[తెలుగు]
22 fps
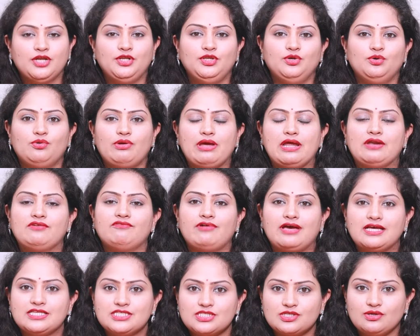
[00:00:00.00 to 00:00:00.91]
న్యూరో అండ్
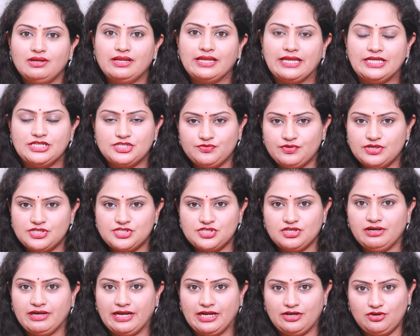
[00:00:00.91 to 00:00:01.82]
వాస్కులర్
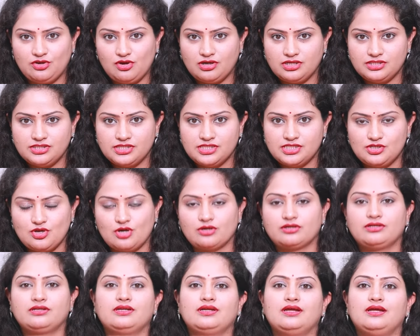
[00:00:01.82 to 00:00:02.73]
ఇంటర్వెన్షనల్ రేడియాలజిస్ట్
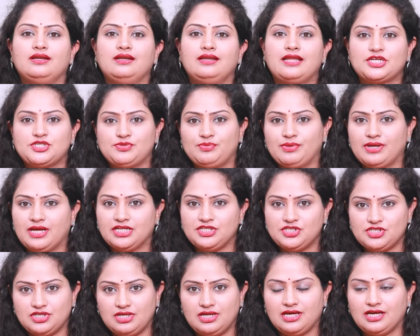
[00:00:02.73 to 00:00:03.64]
డాక్టర్
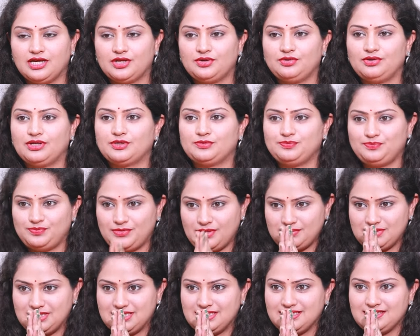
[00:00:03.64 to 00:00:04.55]
లక్ష్మీకాంత్ జిల్లా గారు ఉన్నారు
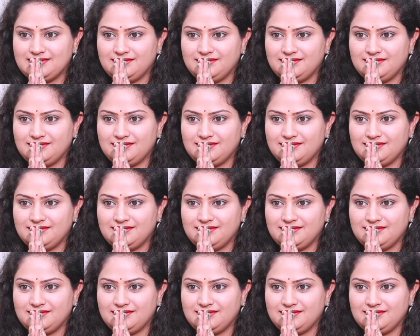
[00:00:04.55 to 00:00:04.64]
నమస్తే